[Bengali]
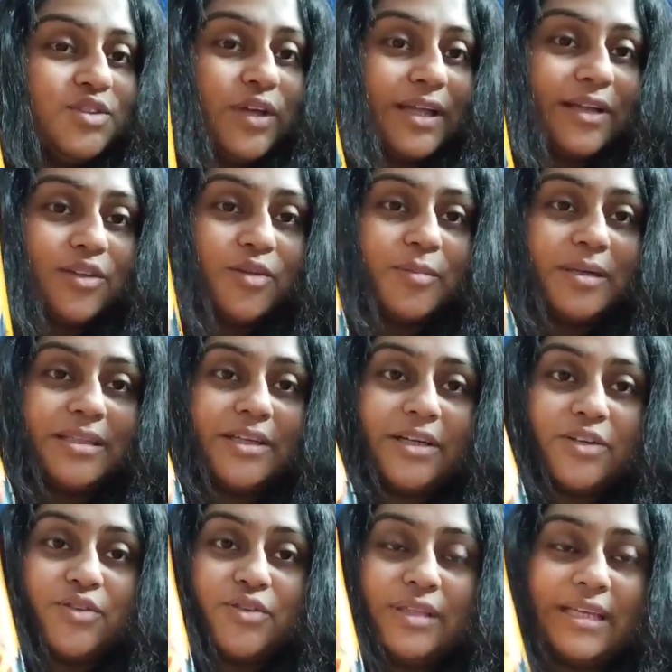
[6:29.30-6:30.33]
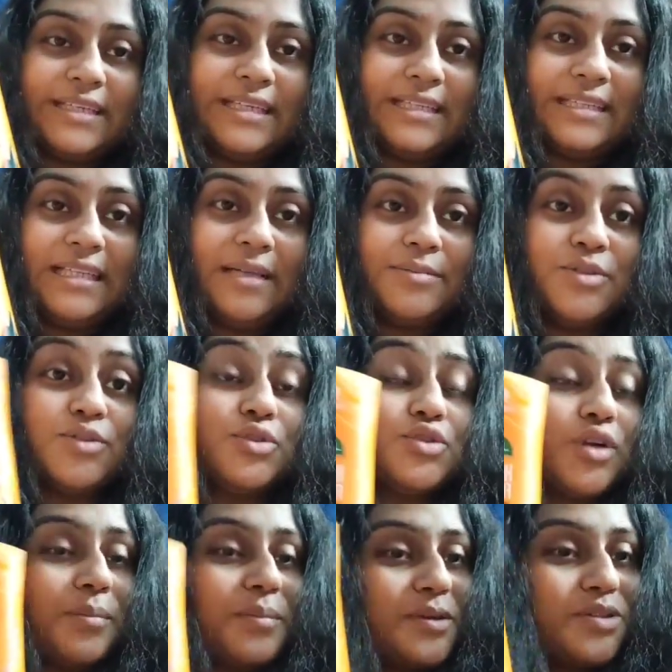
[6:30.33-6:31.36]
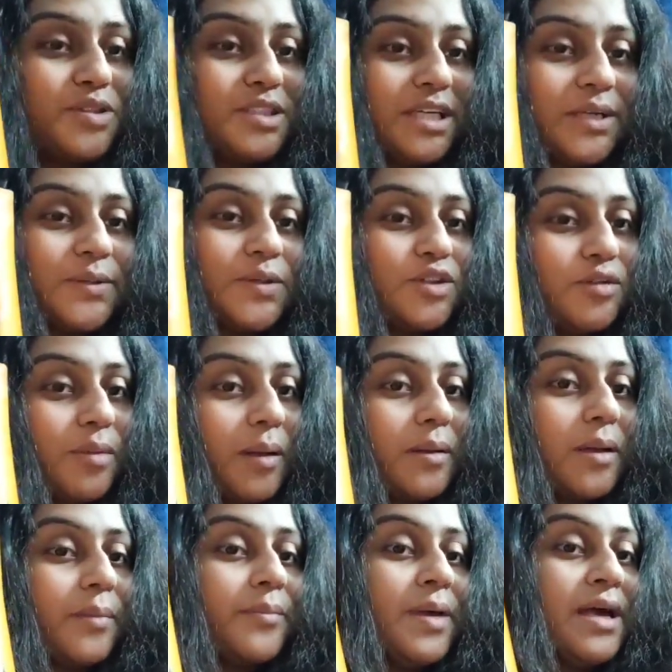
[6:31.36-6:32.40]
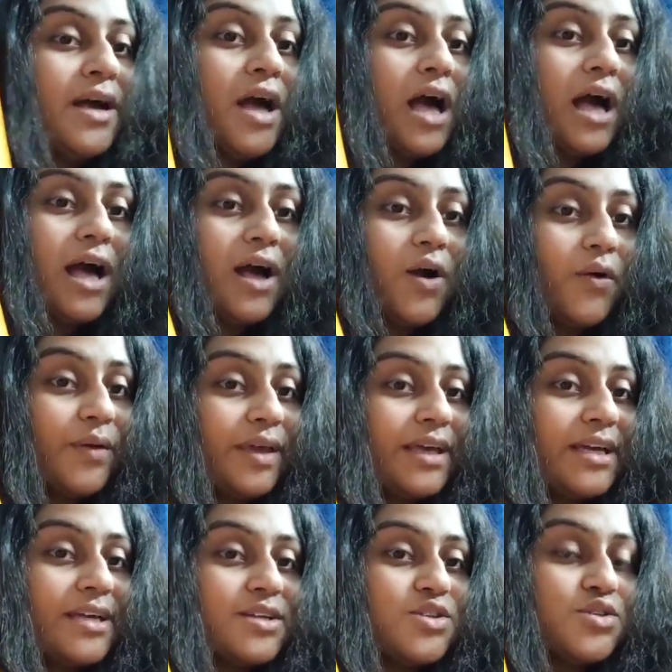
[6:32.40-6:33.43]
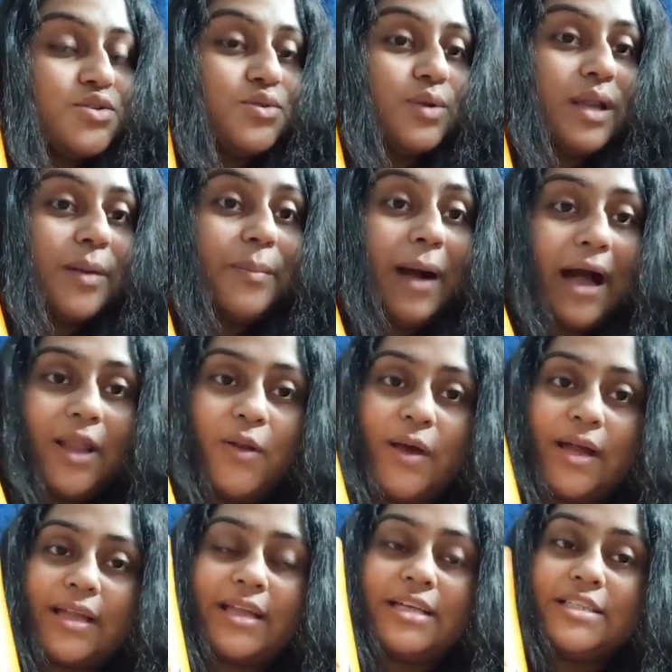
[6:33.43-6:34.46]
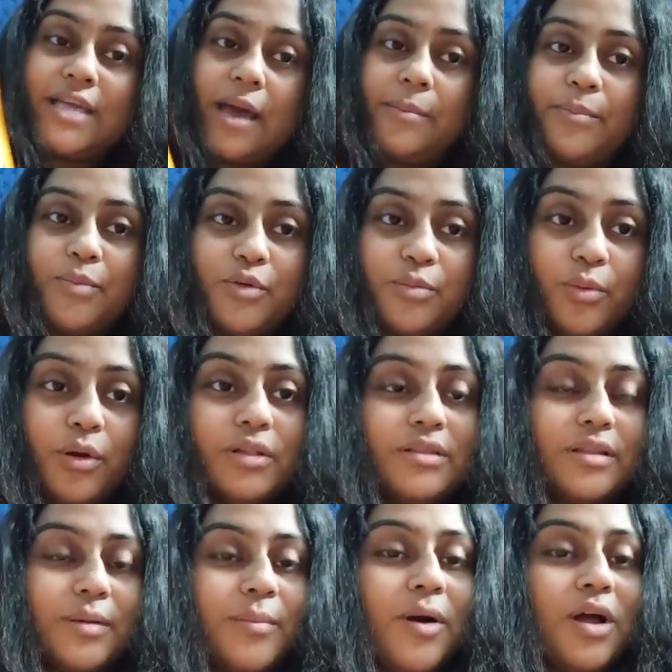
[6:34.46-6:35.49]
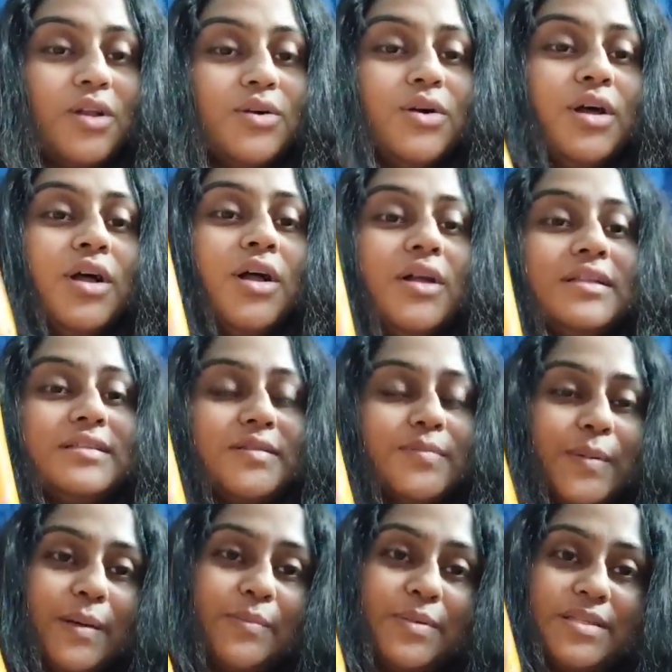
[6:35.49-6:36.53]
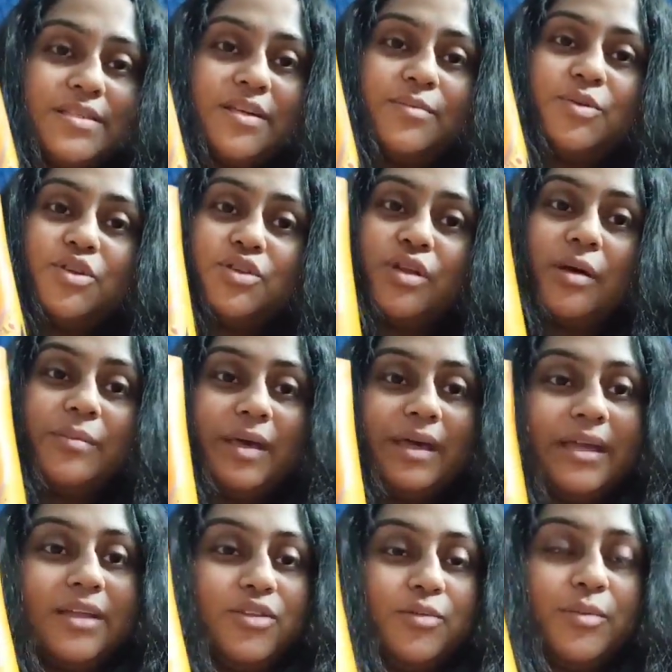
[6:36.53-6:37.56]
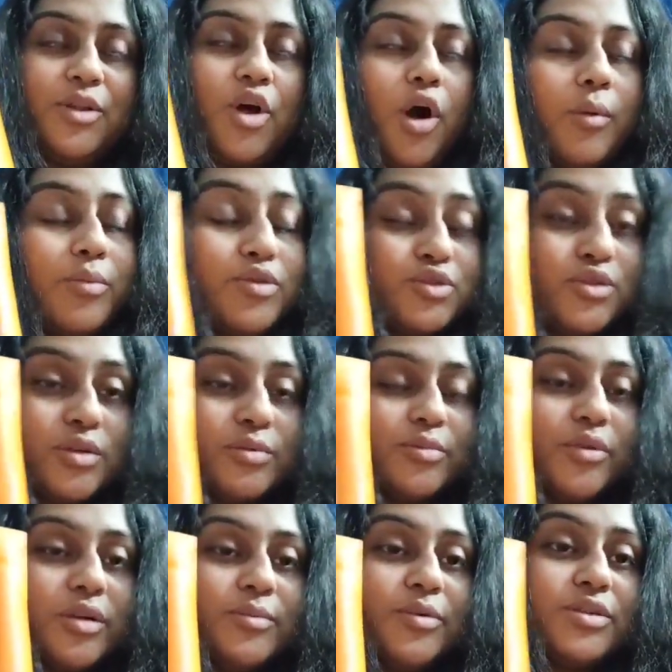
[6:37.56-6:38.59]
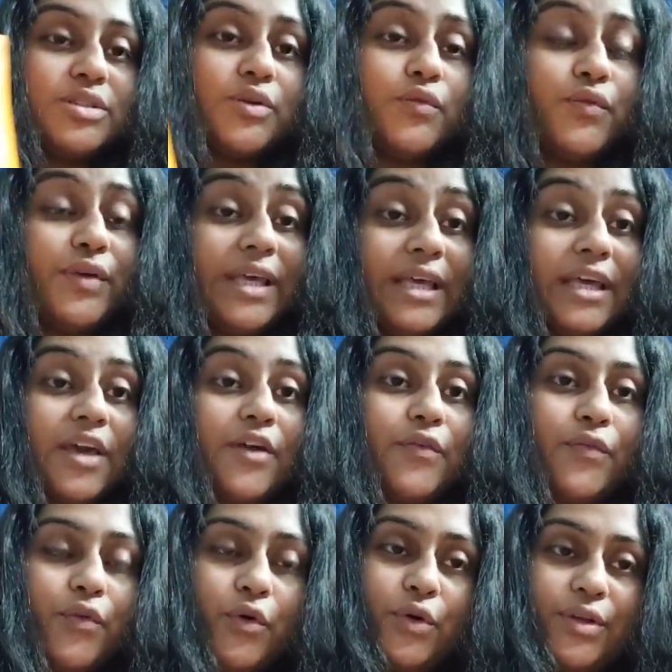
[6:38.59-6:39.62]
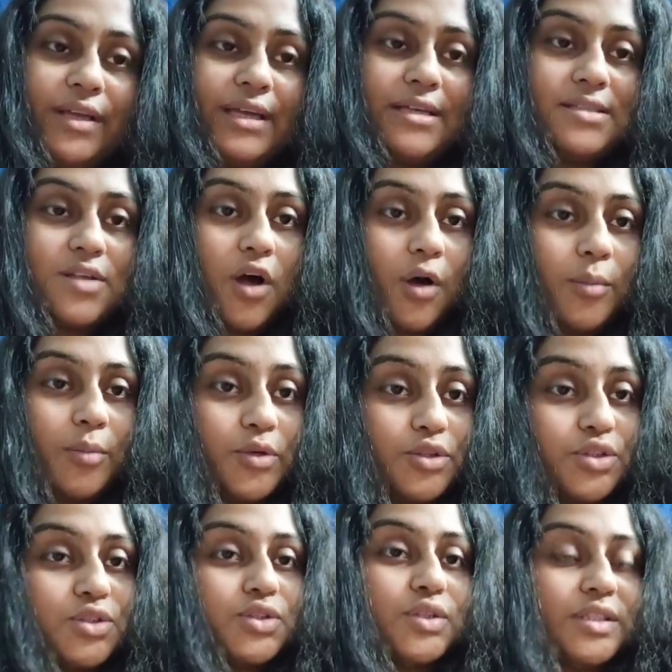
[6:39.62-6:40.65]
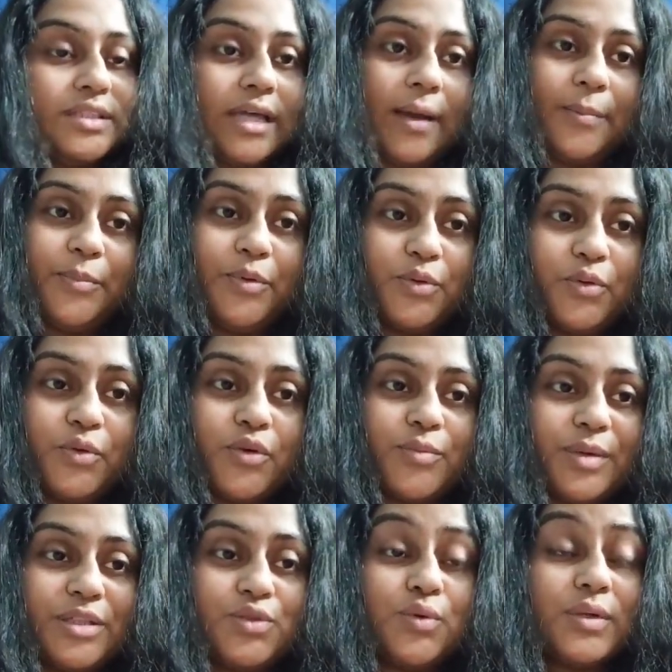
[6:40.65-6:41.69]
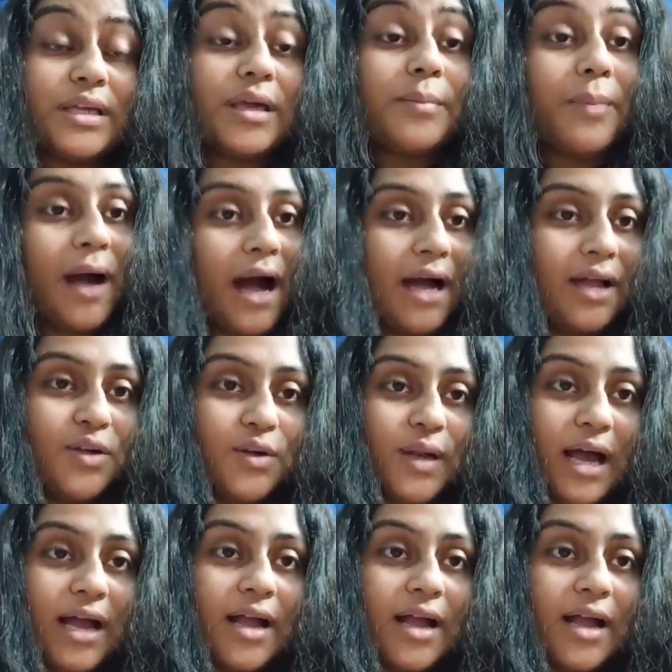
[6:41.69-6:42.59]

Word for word: তো এটা তোমাদের একটু দেখিয়ে দিলাম যেহেতু সব কিছু শেয়ার করি তো ভাবলাম অনেকে চুলের ভালো একটা শ্যাম্পু বলতে বলো চিপ অ্যান্ড ডাস্টার মতো তো আমি এটা তোমাদের অবশ্যই বলবো যে উইকে ফোর ডেজ অবশ্যই শ্যাম্পু করবে চুলটাকে ভালো